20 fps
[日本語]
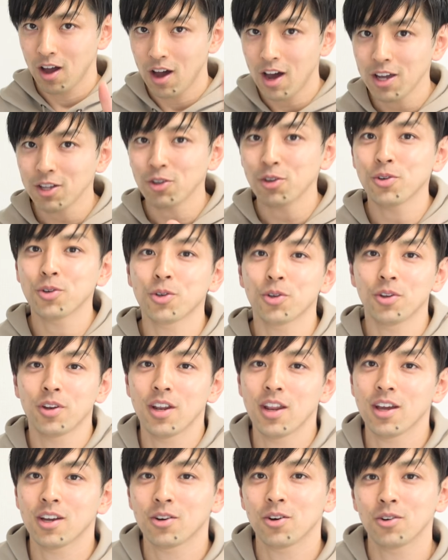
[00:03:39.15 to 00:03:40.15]
はい、ということ
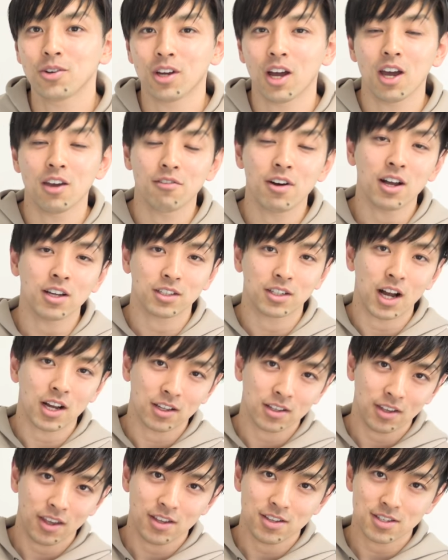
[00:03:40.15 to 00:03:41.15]
でね、今回は
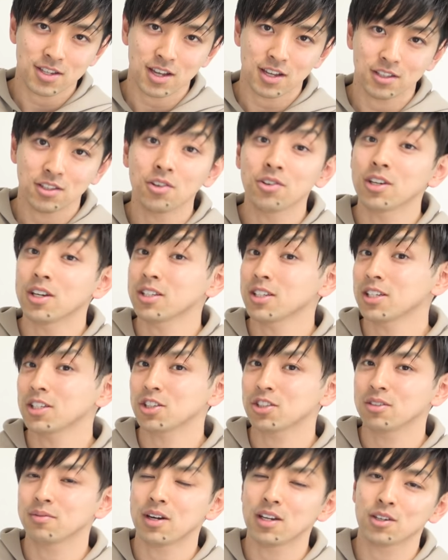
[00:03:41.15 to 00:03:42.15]
学研さんの優
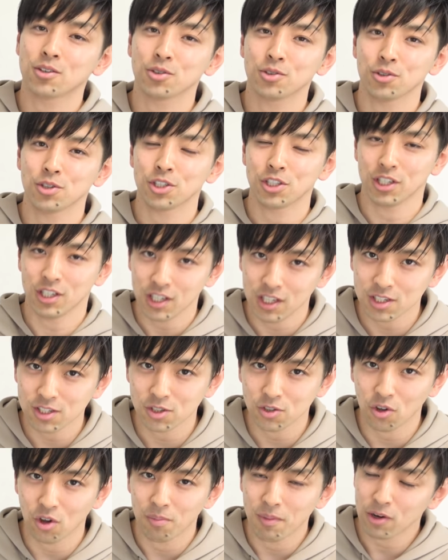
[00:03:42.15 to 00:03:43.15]
しく丸ごとシリーズ
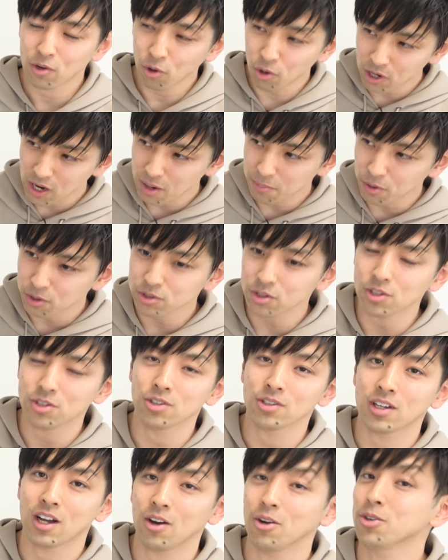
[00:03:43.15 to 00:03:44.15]
と、まあ、コラボとい
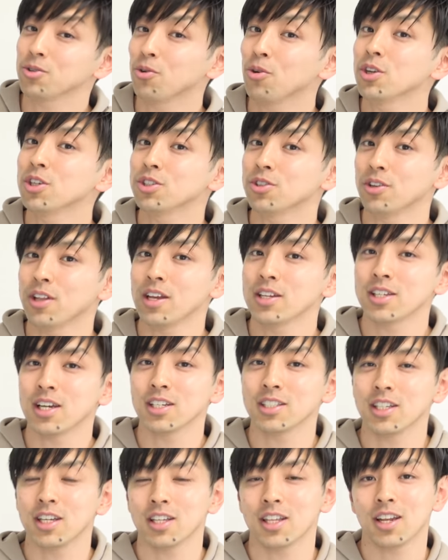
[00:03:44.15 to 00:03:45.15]
うかご一緒ね、さ
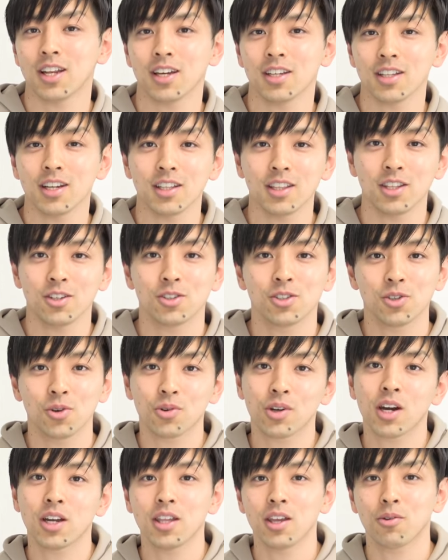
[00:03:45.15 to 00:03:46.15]
せていただいたっていう
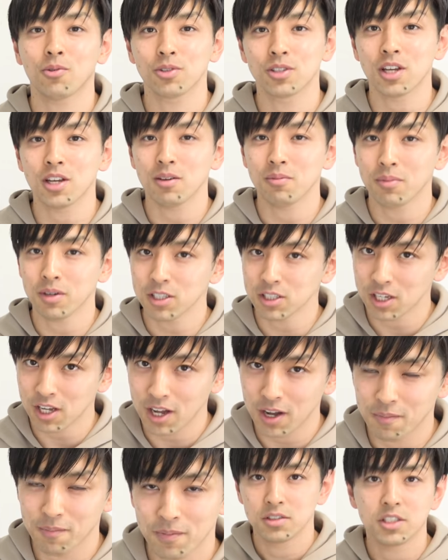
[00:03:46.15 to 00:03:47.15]
紹介でございまし
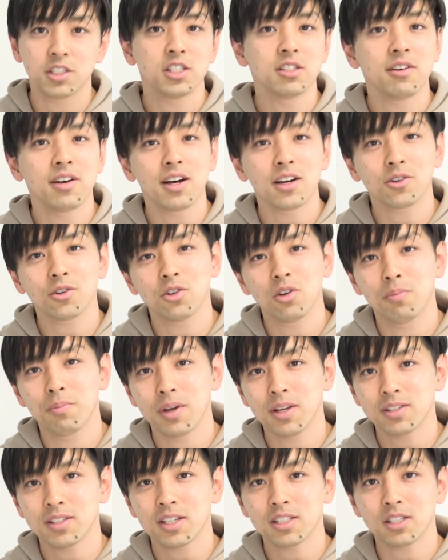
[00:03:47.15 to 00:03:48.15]
た。実はこの
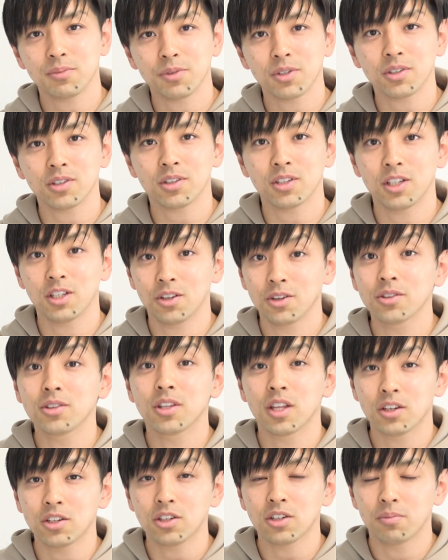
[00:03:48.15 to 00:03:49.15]
別冊ブックに載っ
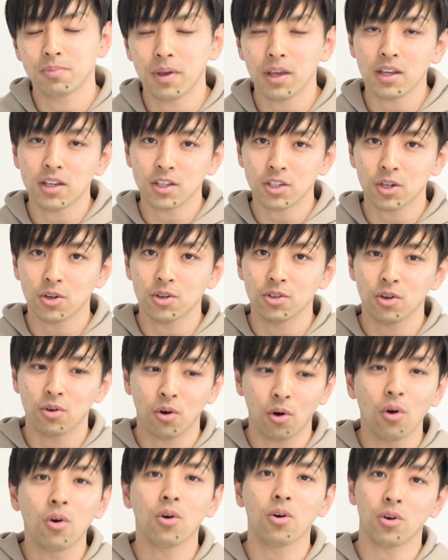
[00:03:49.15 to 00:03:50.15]
てる勉強の
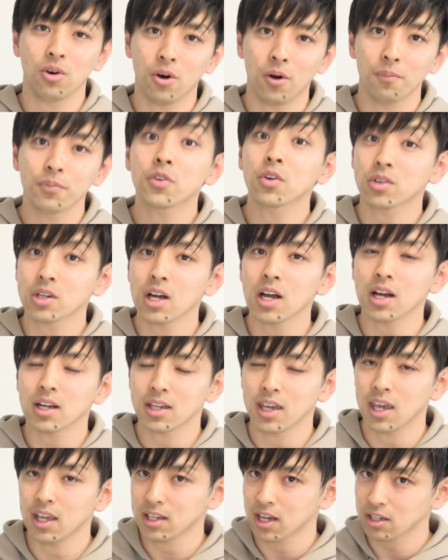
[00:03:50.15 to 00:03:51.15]
方法とか
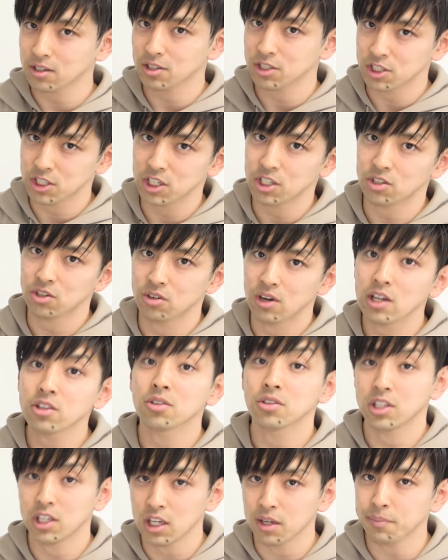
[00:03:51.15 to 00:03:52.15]
計画シート、あ
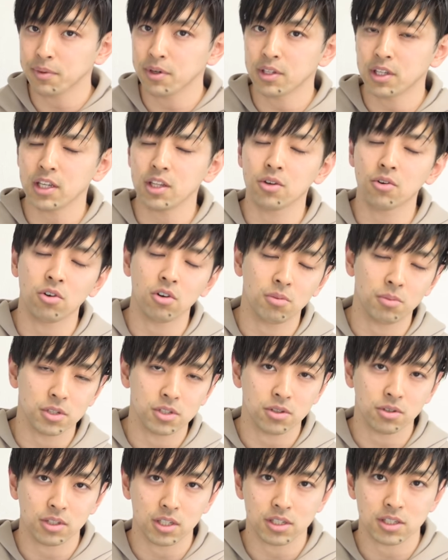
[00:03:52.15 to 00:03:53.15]
と DVD の方も
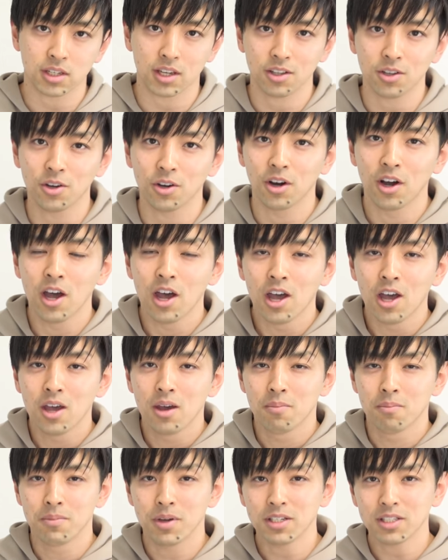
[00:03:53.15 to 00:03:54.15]
そうですけど、
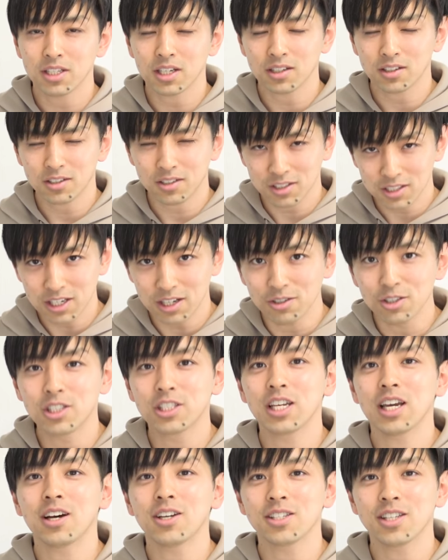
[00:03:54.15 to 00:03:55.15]
めちゃくちゃ打
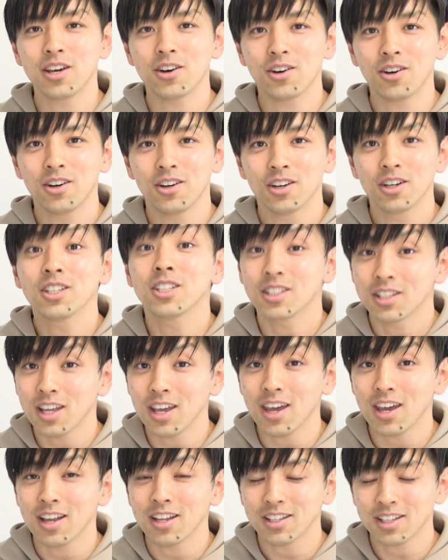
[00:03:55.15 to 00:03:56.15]
ち合わせをし
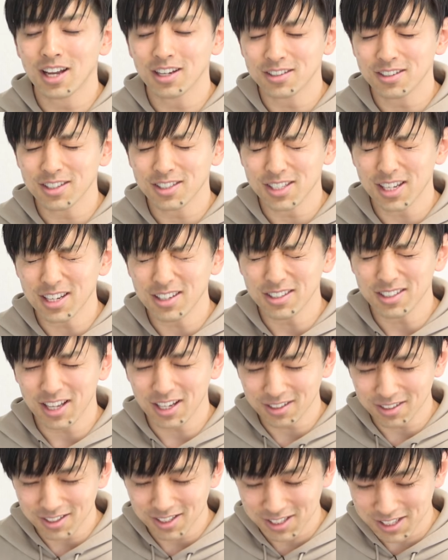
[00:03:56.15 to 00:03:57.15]
て、たくさん
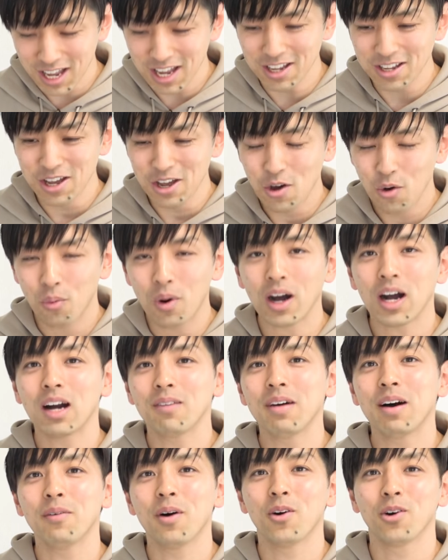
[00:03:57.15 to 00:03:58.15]
たくさんわ
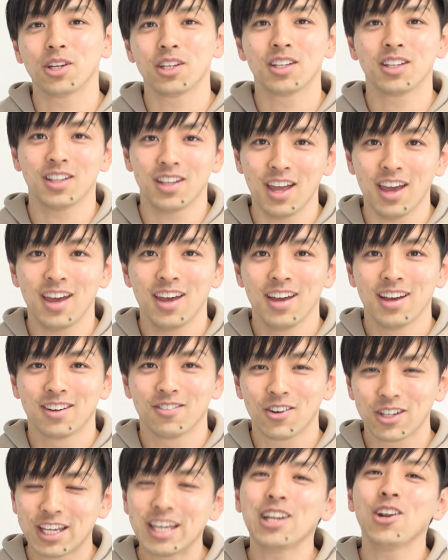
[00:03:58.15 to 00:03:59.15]
がままを言って、
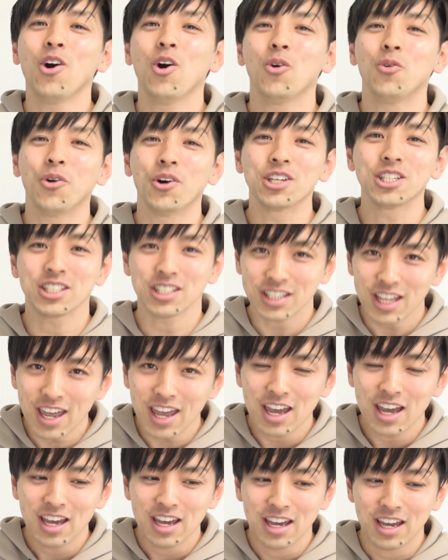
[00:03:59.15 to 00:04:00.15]
もう議論をし
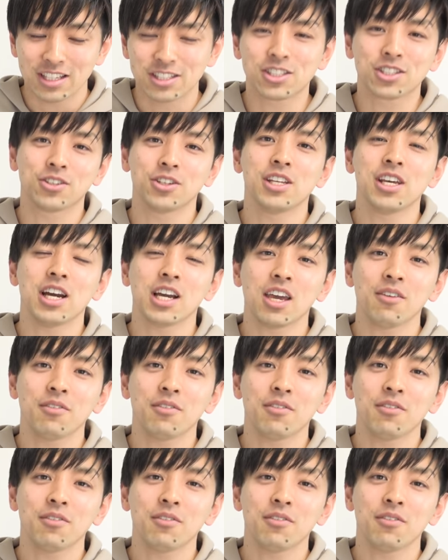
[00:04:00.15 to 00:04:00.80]
てえ作り上